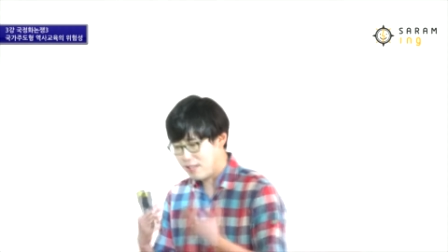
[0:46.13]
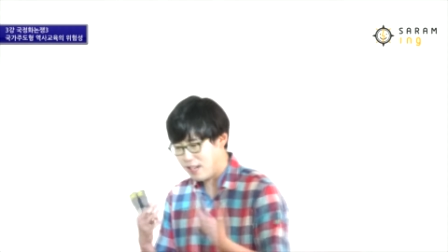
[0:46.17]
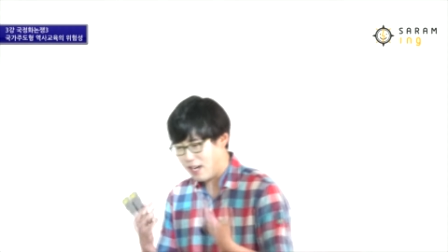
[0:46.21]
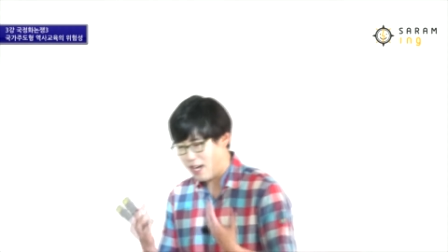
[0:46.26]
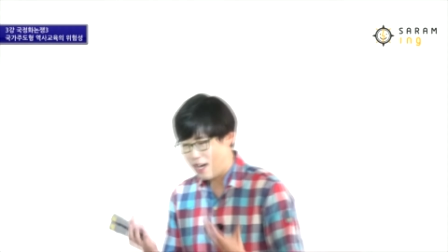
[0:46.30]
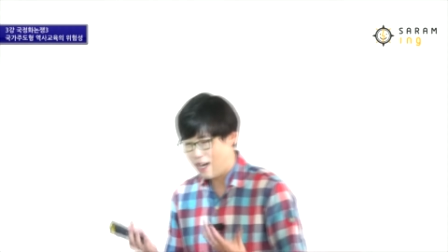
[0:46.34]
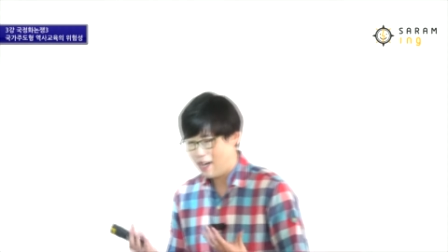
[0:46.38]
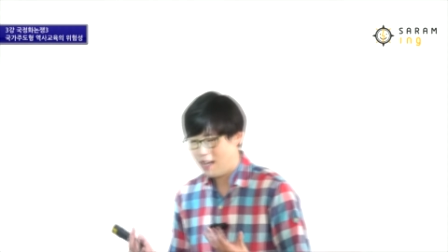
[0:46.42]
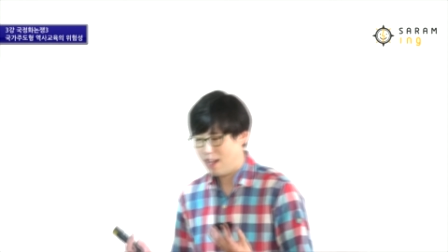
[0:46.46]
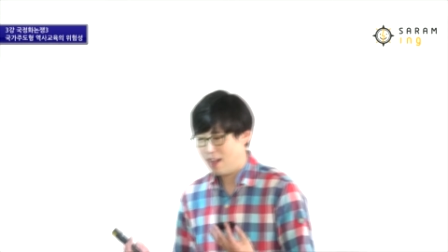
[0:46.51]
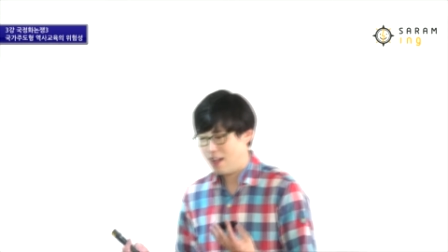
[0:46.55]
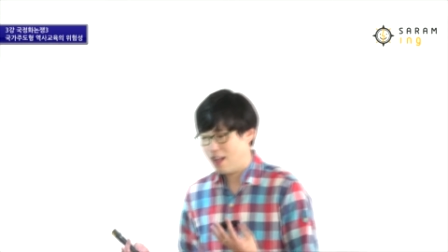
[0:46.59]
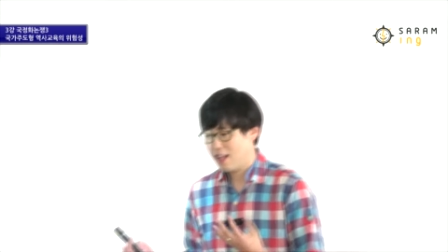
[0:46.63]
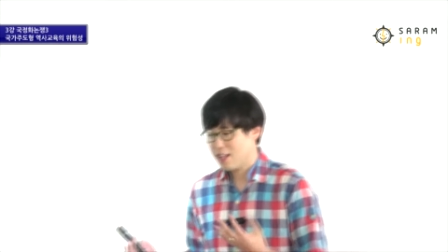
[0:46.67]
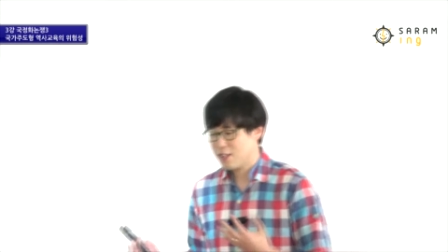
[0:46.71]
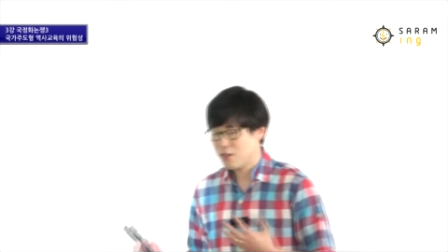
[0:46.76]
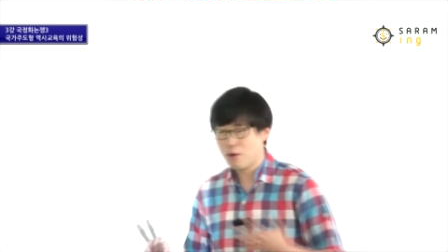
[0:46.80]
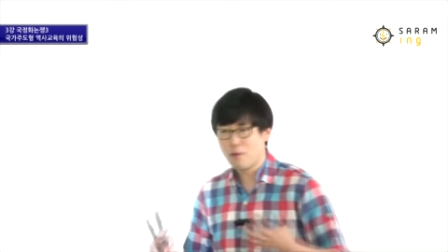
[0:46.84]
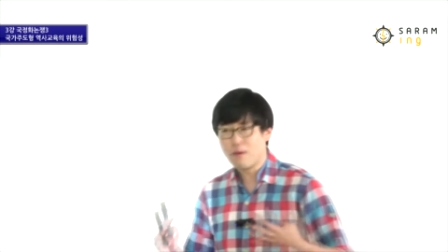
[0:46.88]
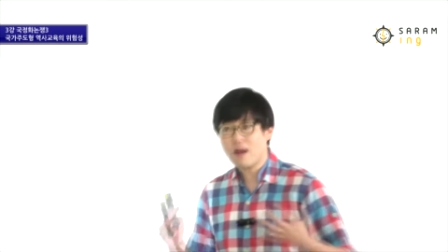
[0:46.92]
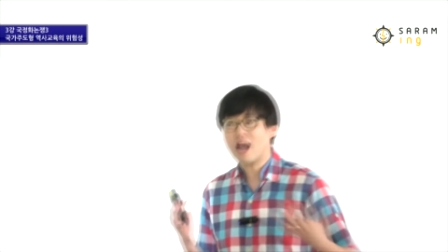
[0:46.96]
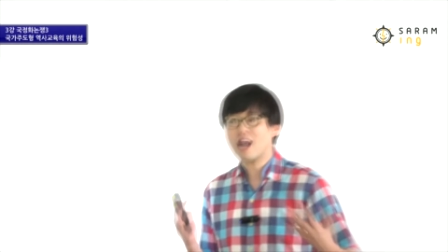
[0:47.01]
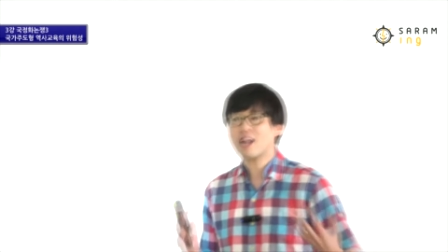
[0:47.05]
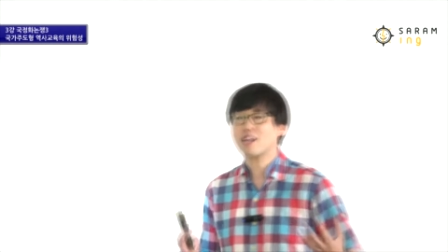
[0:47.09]
되나
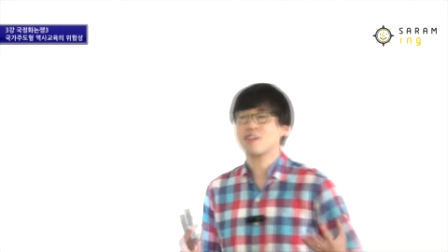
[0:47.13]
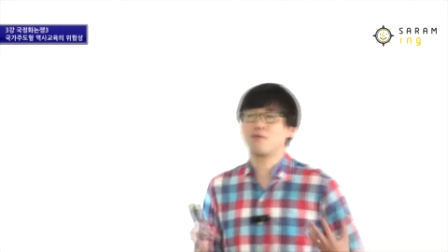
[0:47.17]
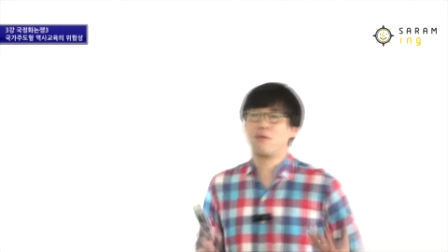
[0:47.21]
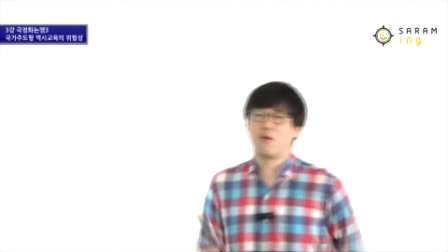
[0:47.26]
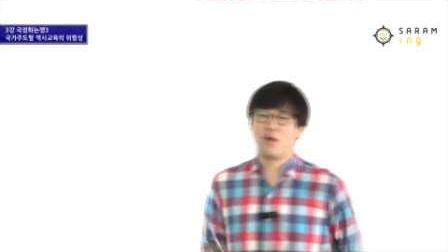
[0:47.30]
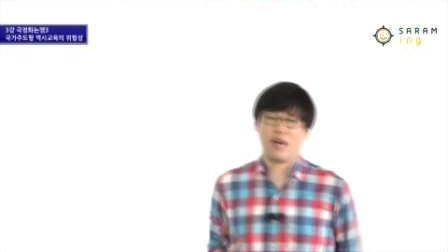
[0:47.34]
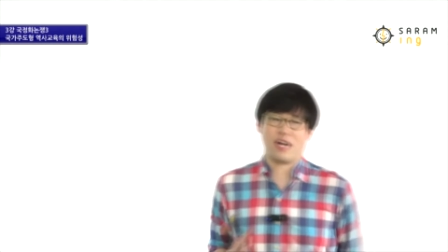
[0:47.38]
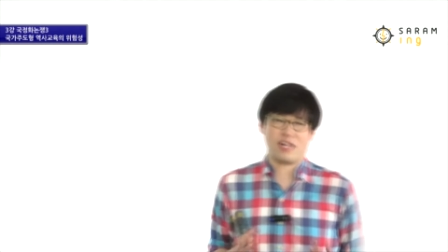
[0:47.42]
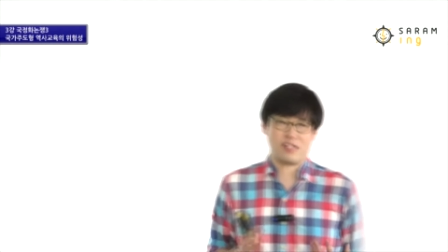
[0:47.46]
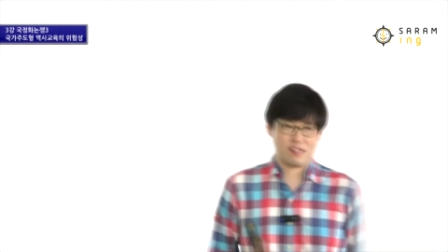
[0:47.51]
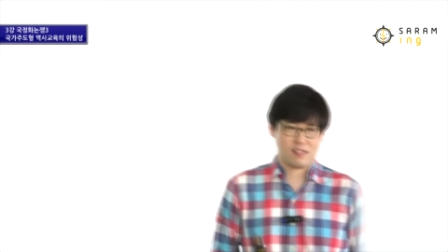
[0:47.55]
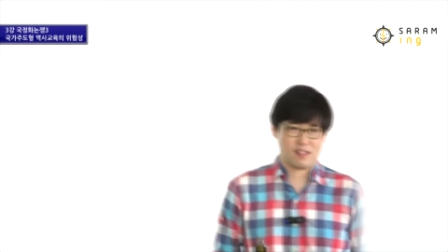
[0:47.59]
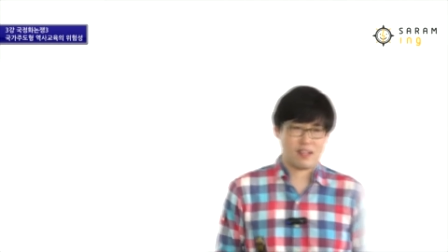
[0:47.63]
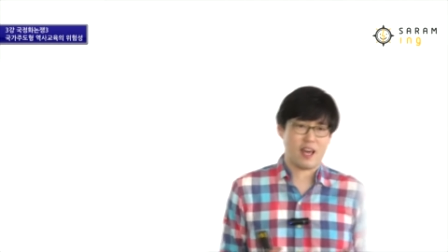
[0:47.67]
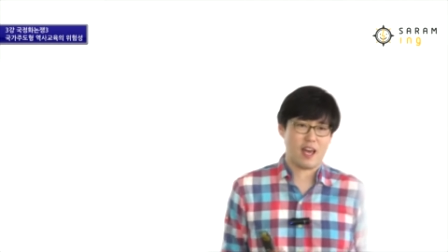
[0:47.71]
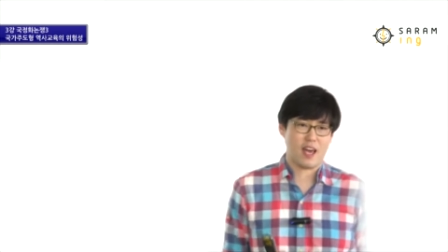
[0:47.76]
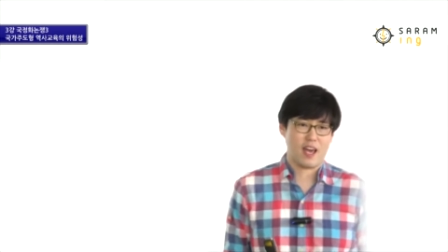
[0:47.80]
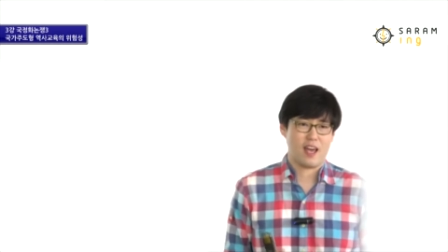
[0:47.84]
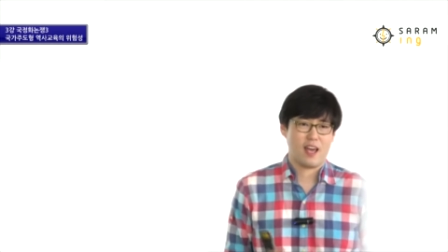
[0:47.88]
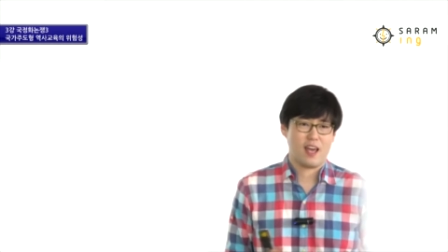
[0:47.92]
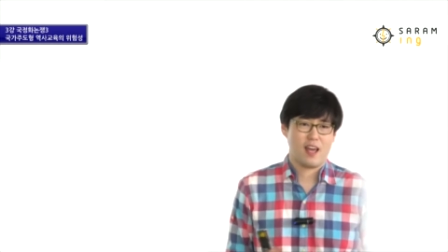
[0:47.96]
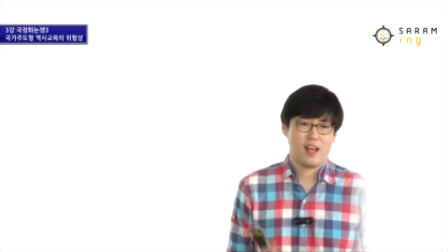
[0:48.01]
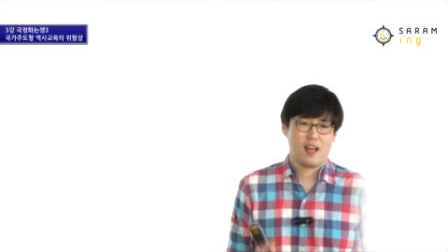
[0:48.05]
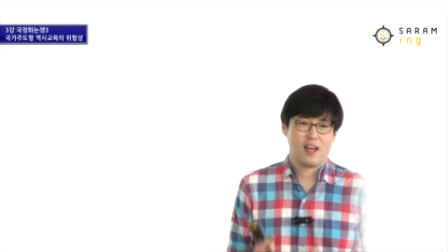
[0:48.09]
정말 하나도
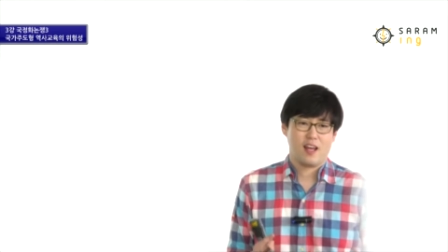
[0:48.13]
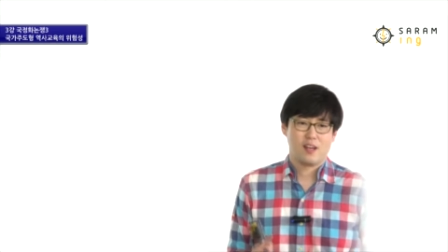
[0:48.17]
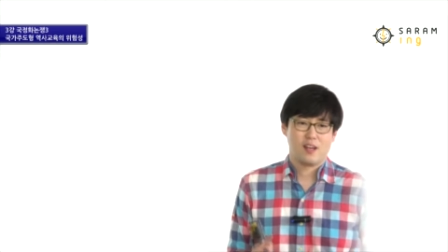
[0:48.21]
몰랐는데